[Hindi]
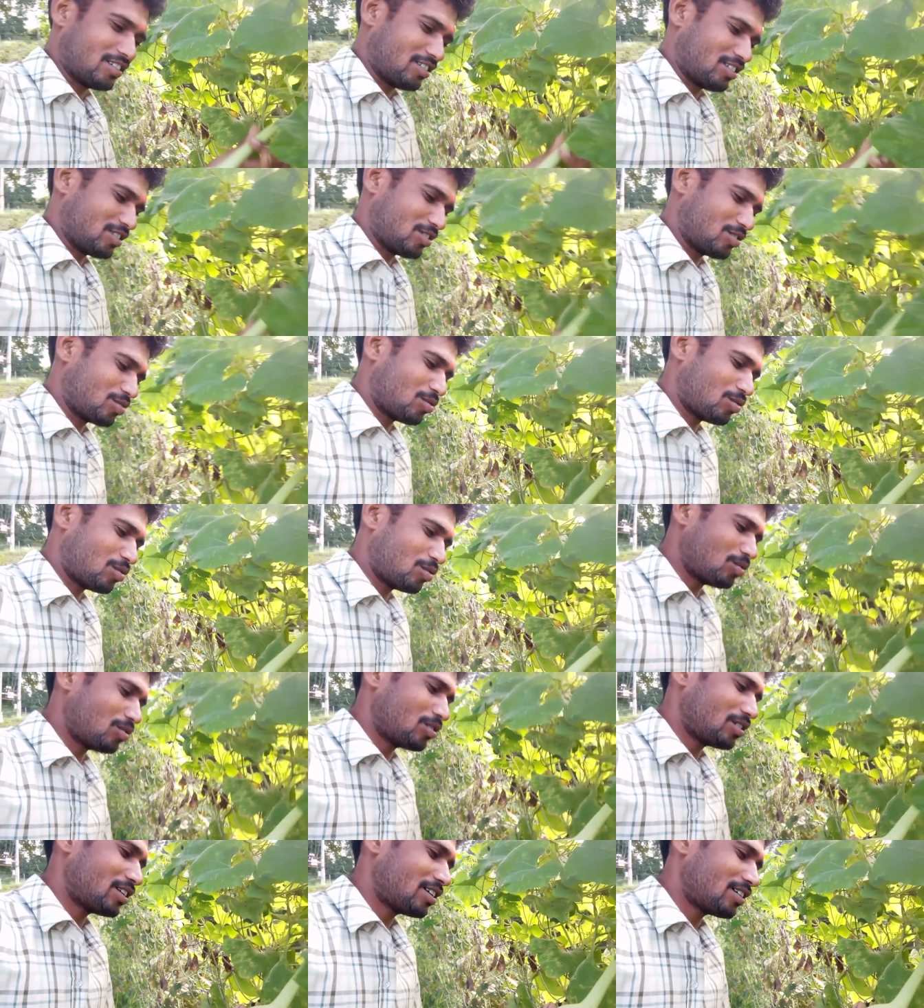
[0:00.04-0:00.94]
इसको
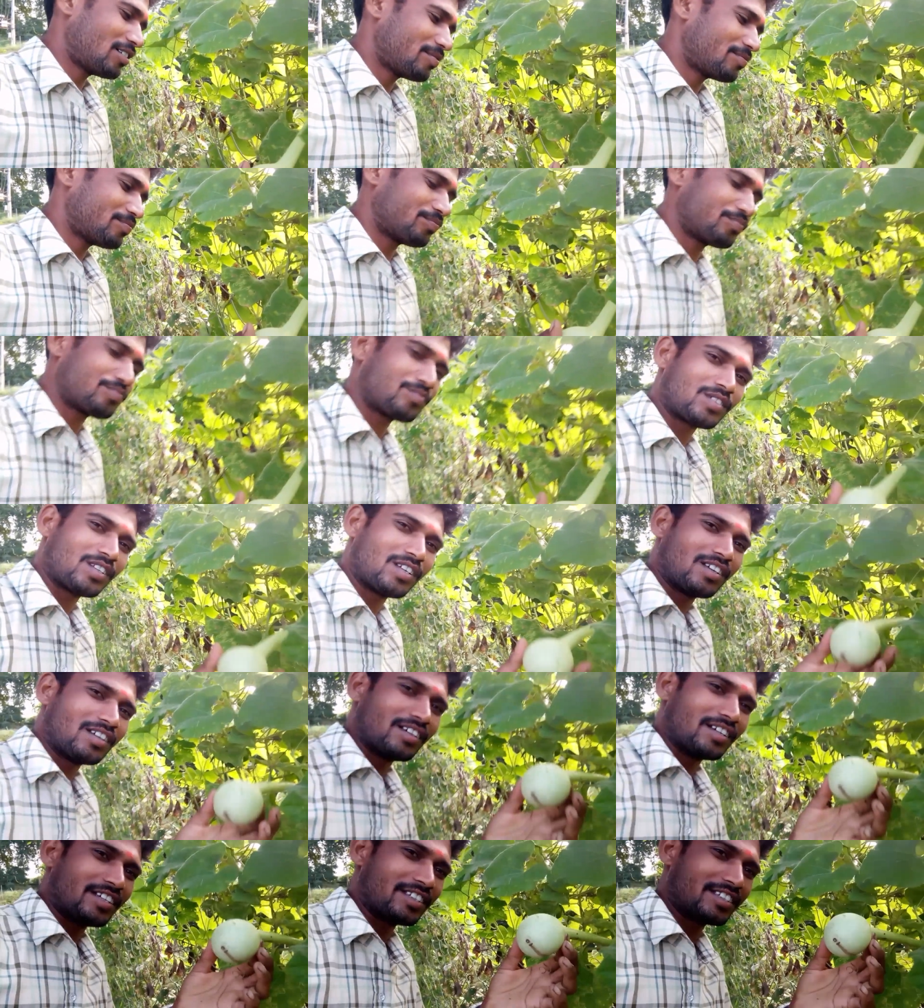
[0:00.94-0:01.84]
ना
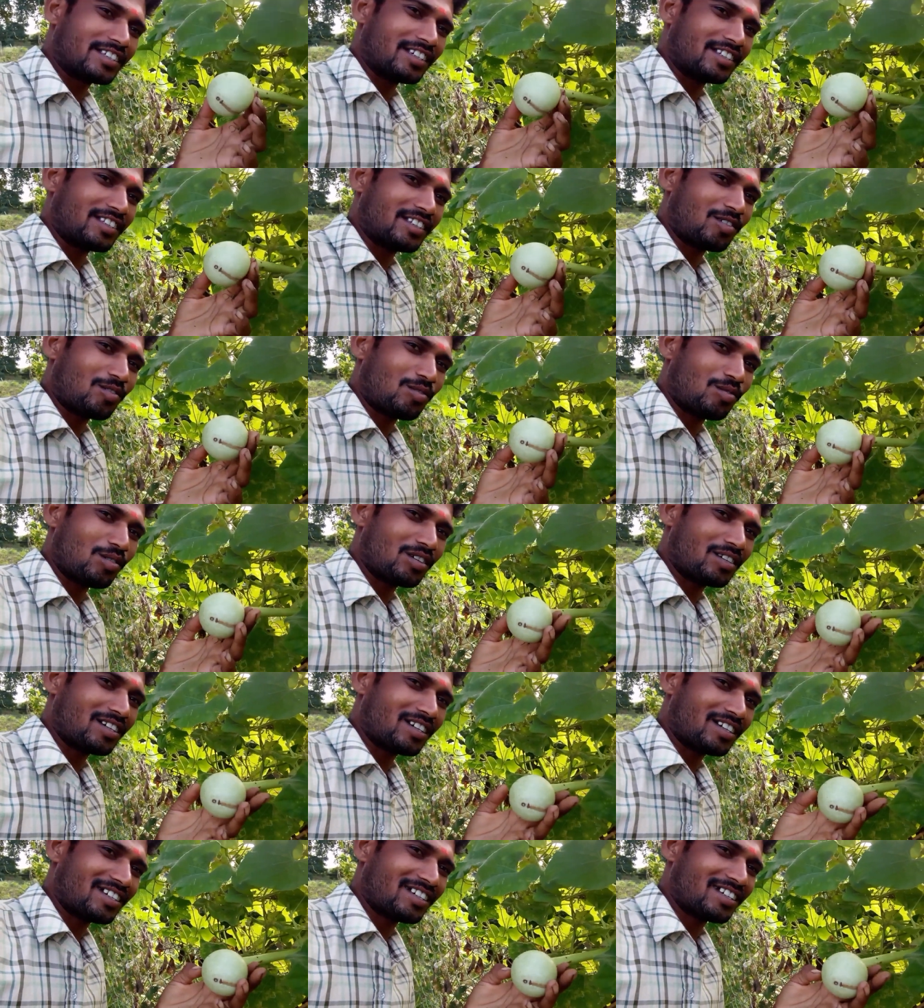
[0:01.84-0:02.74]
इसके अंदर होल
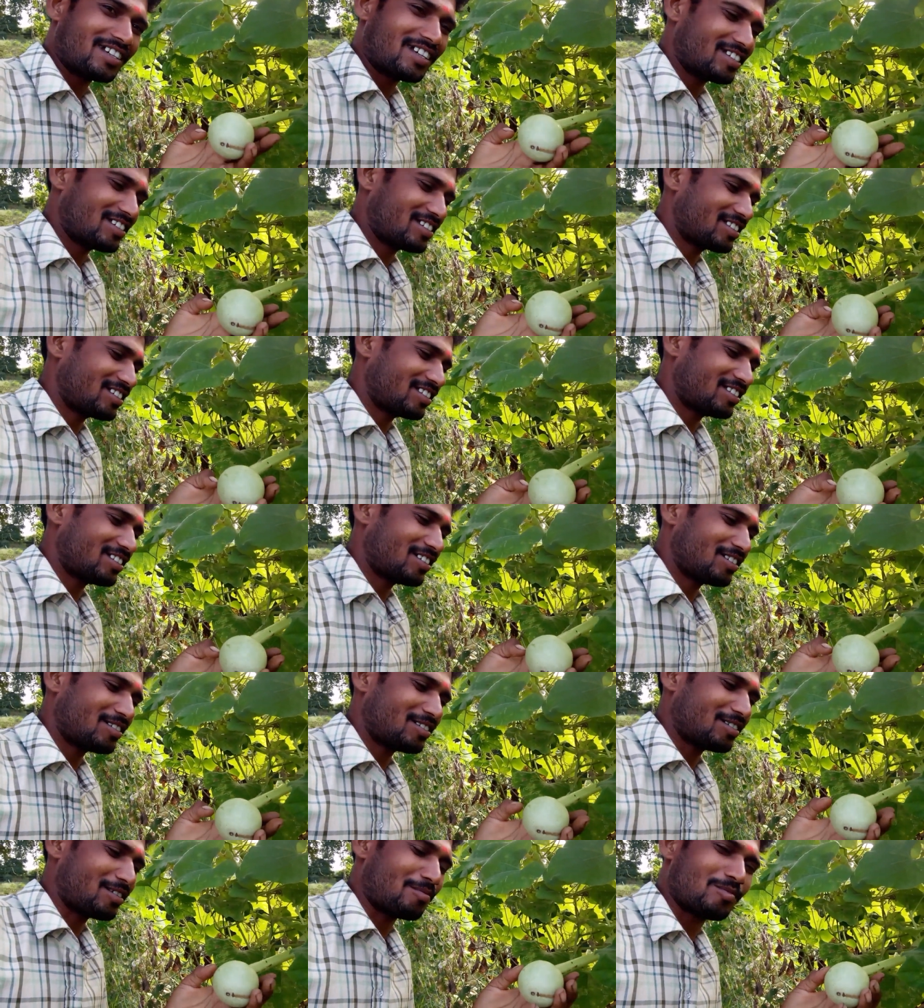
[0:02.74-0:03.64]
करके ना इसके अंदर
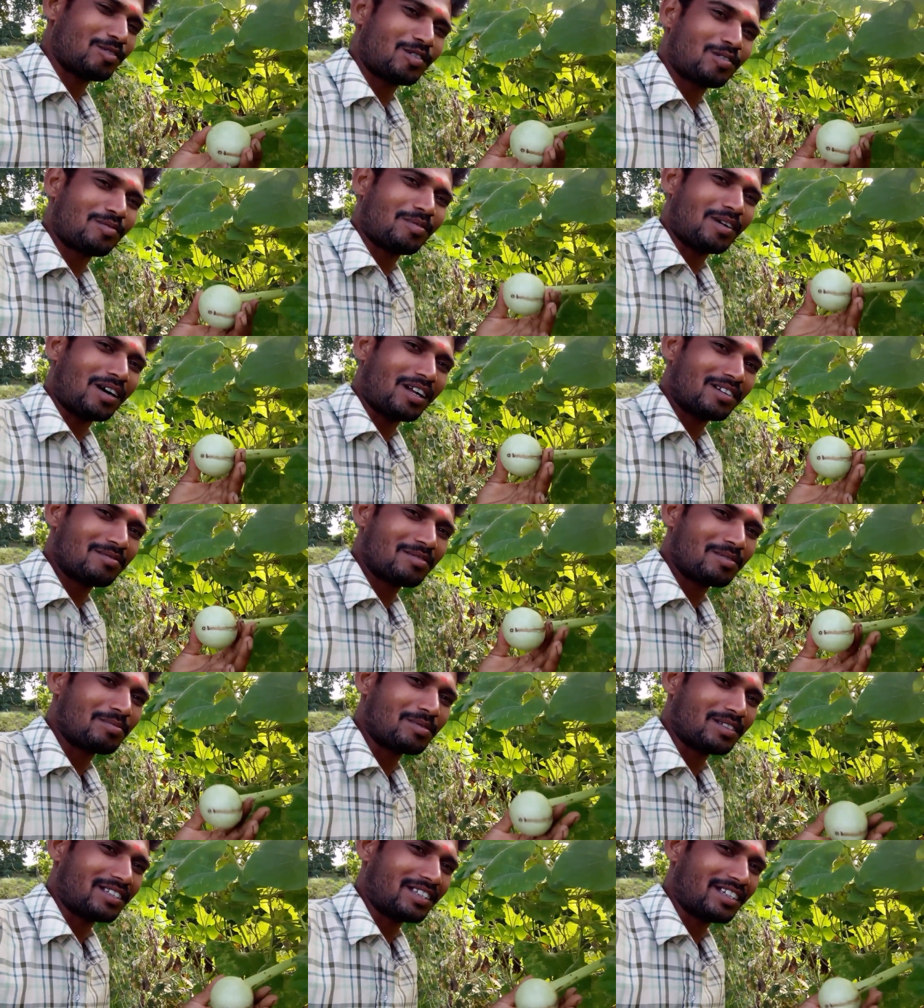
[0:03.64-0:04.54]
हम लोग पानी भी
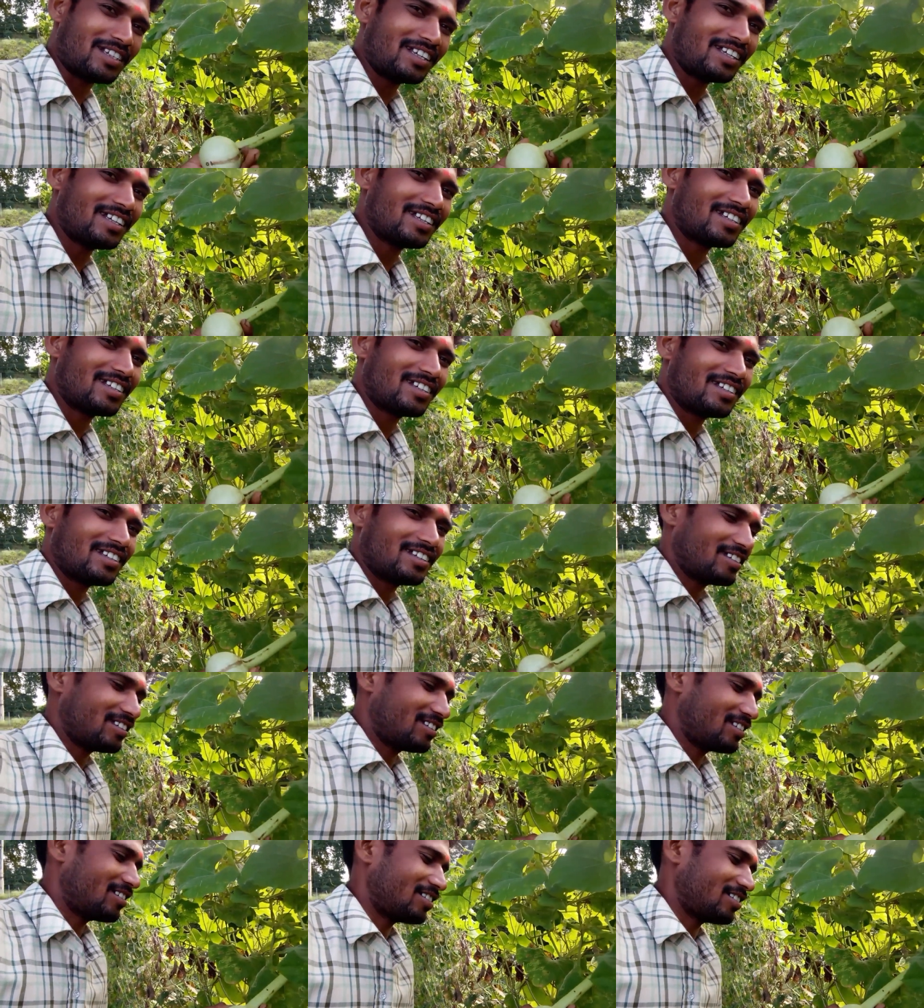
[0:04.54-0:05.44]
पीते हैं
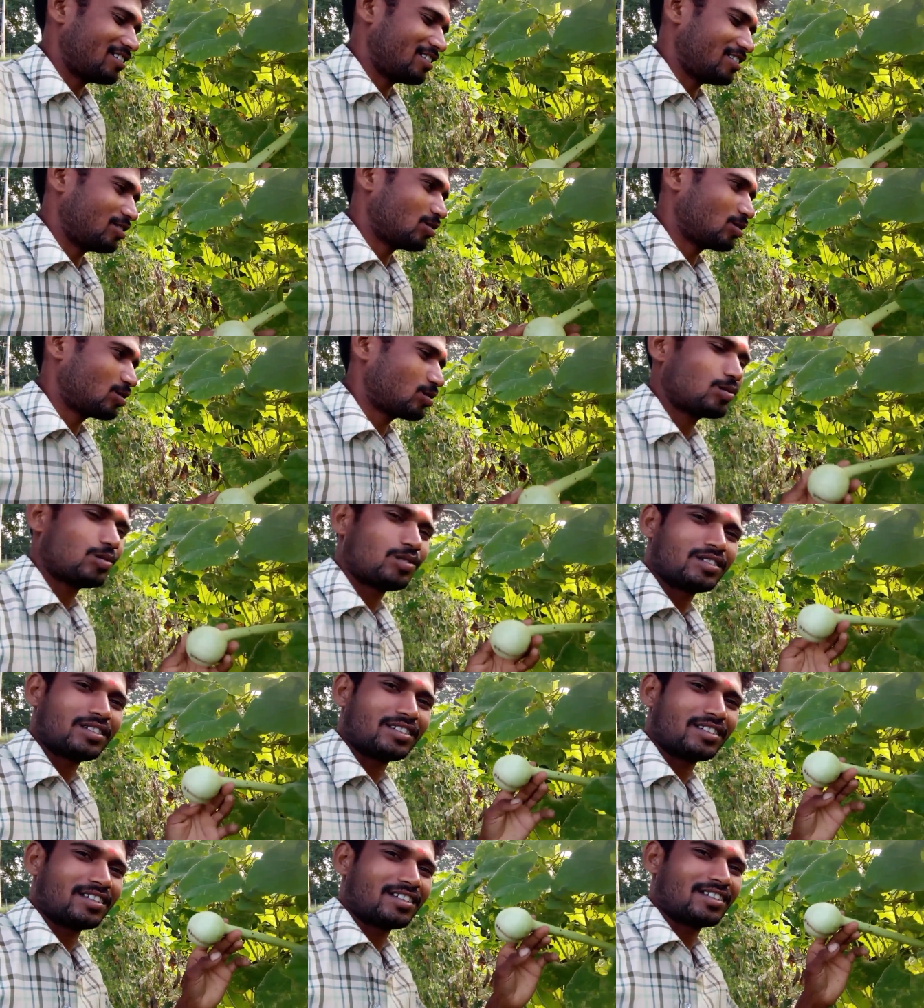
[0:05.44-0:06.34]
हाँ दोस्तों
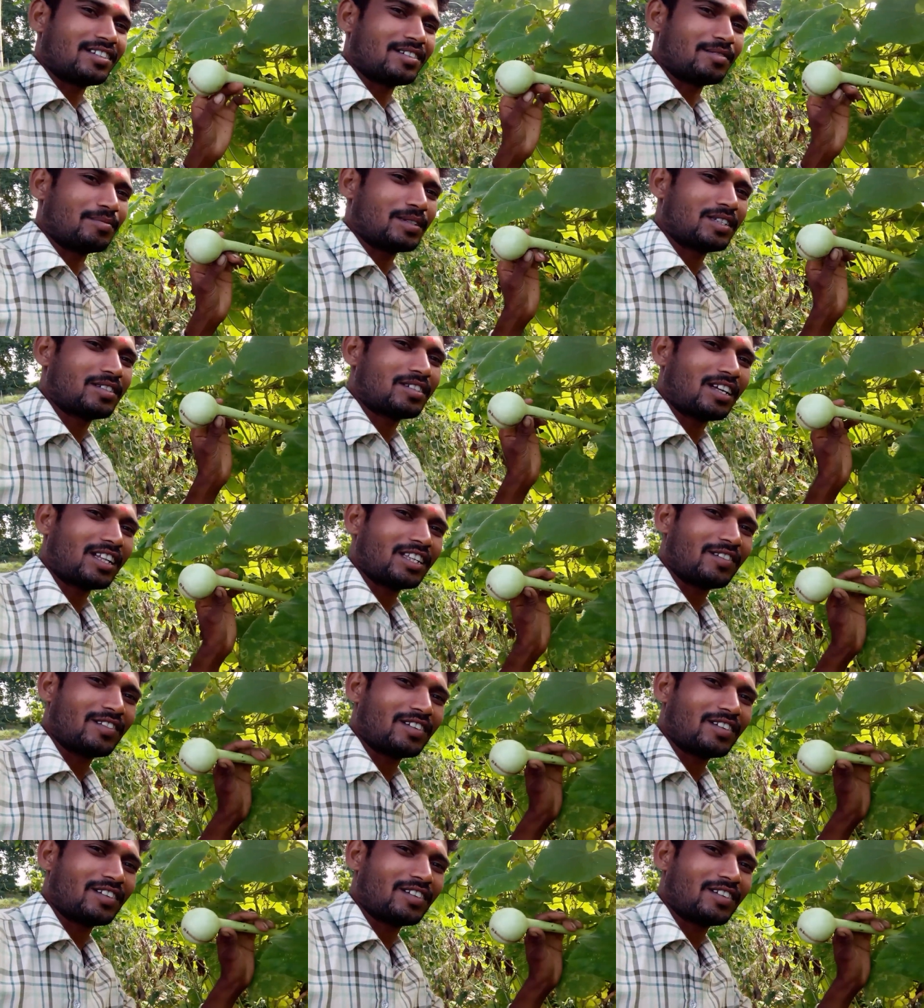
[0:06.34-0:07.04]
मतलब शादी